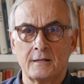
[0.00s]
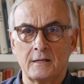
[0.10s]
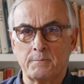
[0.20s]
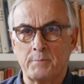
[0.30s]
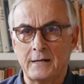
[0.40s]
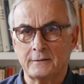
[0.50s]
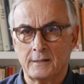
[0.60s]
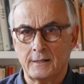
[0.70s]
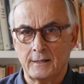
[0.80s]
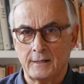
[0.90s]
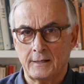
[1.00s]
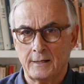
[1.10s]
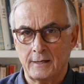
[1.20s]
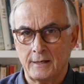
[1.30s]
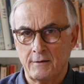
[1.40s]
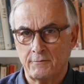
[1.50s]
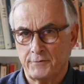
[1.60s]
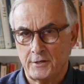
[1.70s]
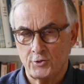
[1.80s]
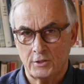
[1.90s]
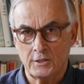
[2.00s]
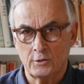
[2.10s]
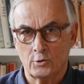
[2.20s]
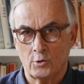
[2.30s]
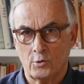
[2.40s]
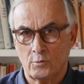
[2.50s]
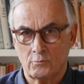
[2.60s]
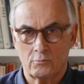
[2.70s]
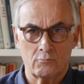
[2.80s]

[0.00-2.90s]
il padre infragilito,